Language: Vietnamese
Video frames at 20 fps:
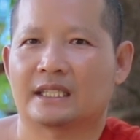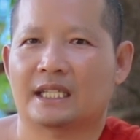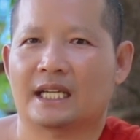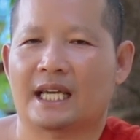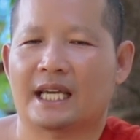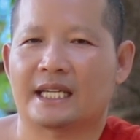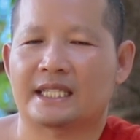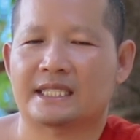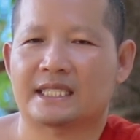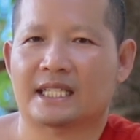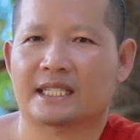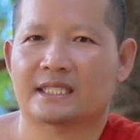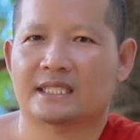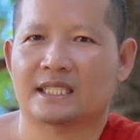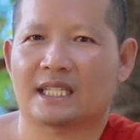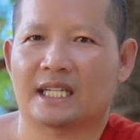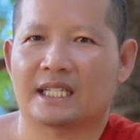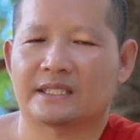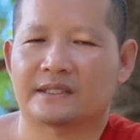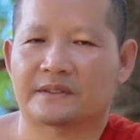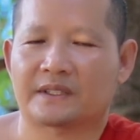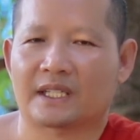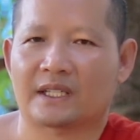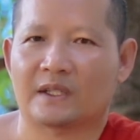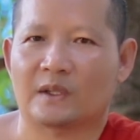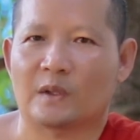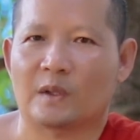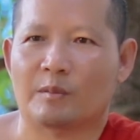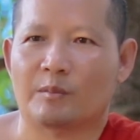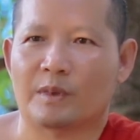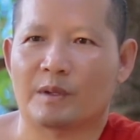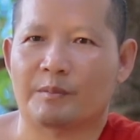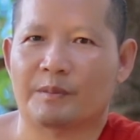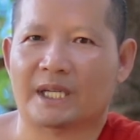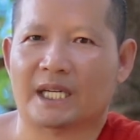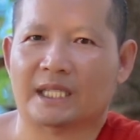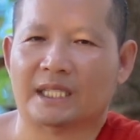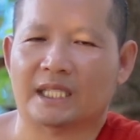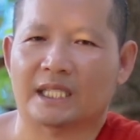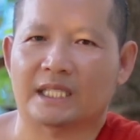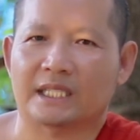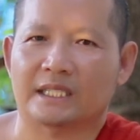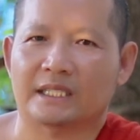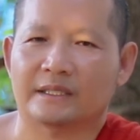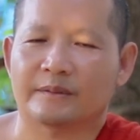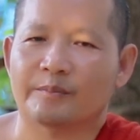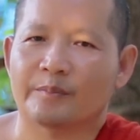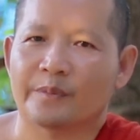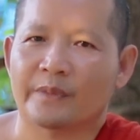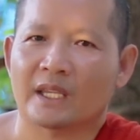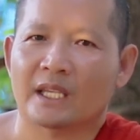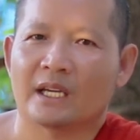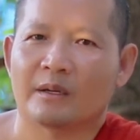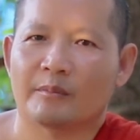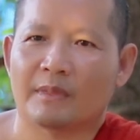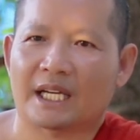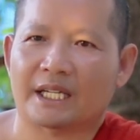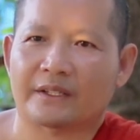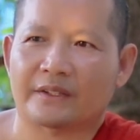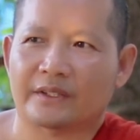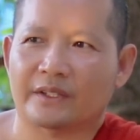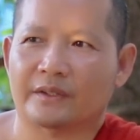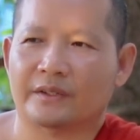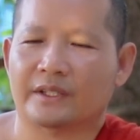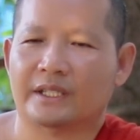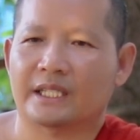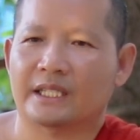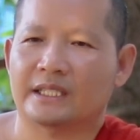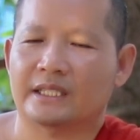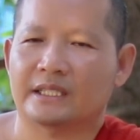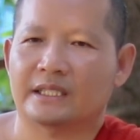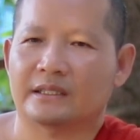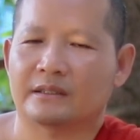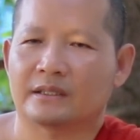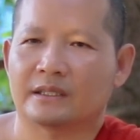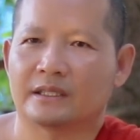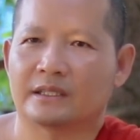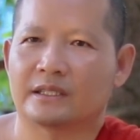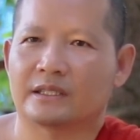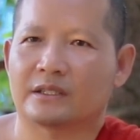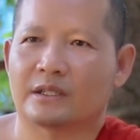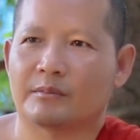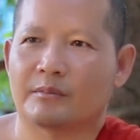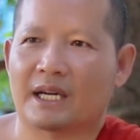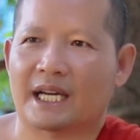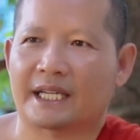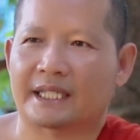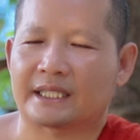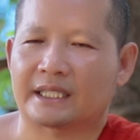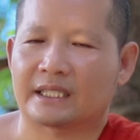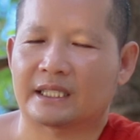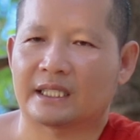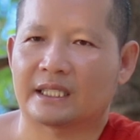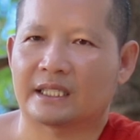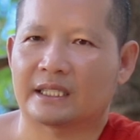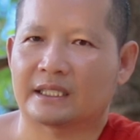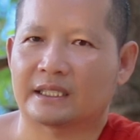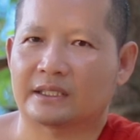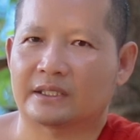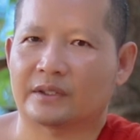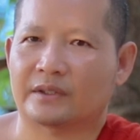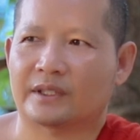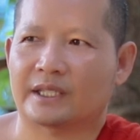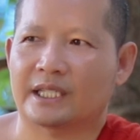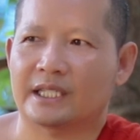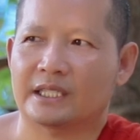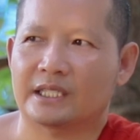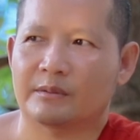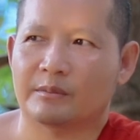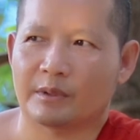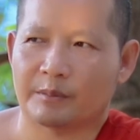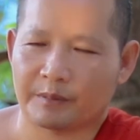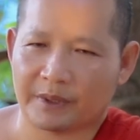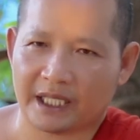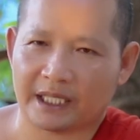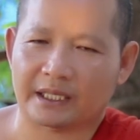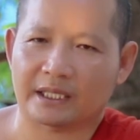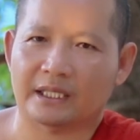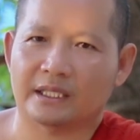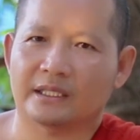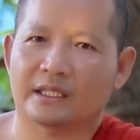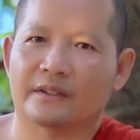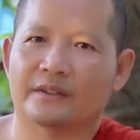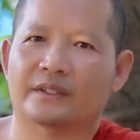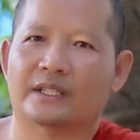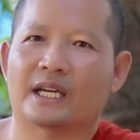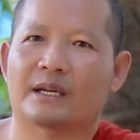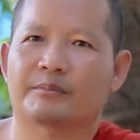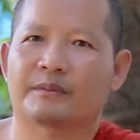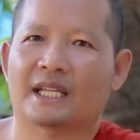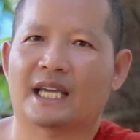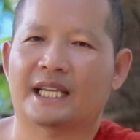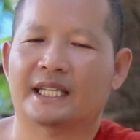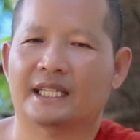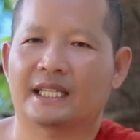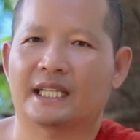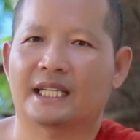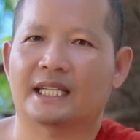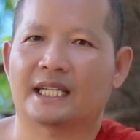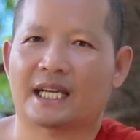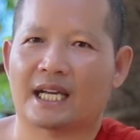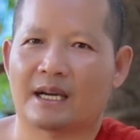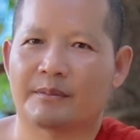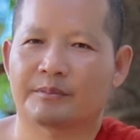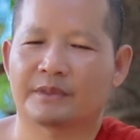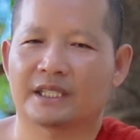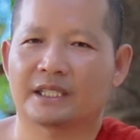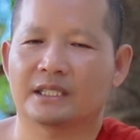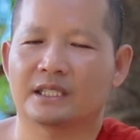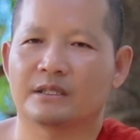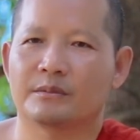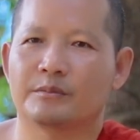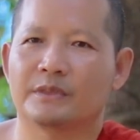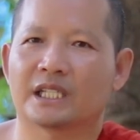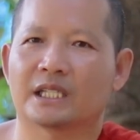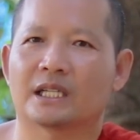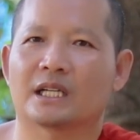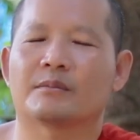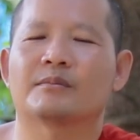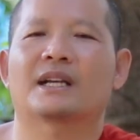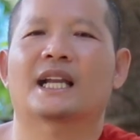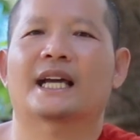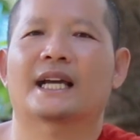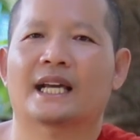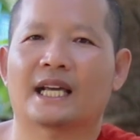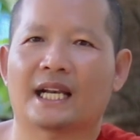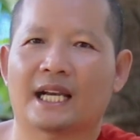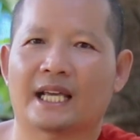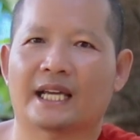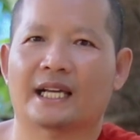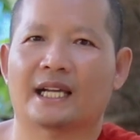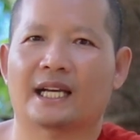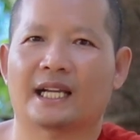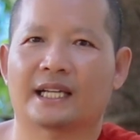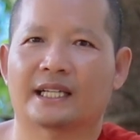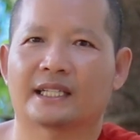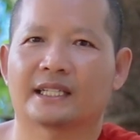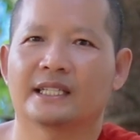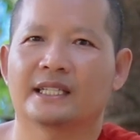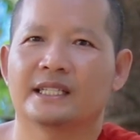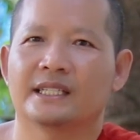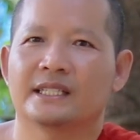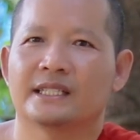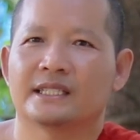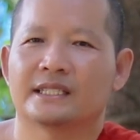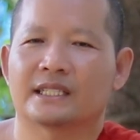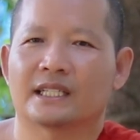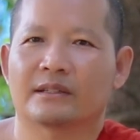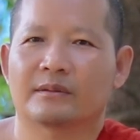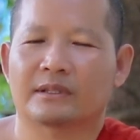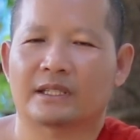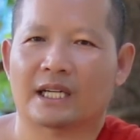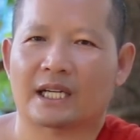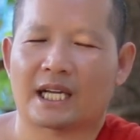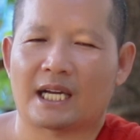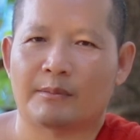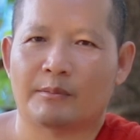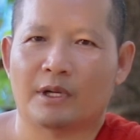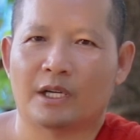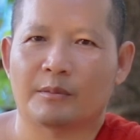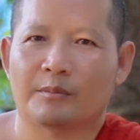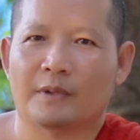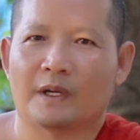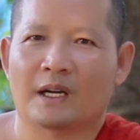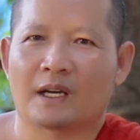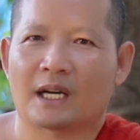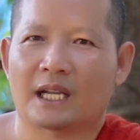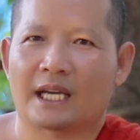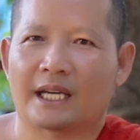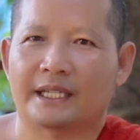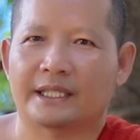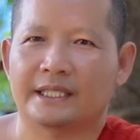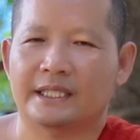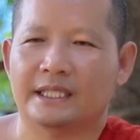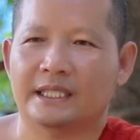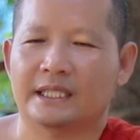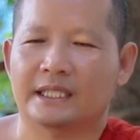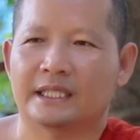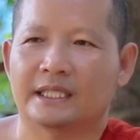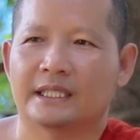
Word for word: để chặt chẽ sạt lột bộ protein bàn sọc đấy rồi còn bàn sọc đấy cứ bộ protein đời xàm nát này cam nó cứ miên cầm lằng khlang khlang chẳng ta cam oi Paul hỏi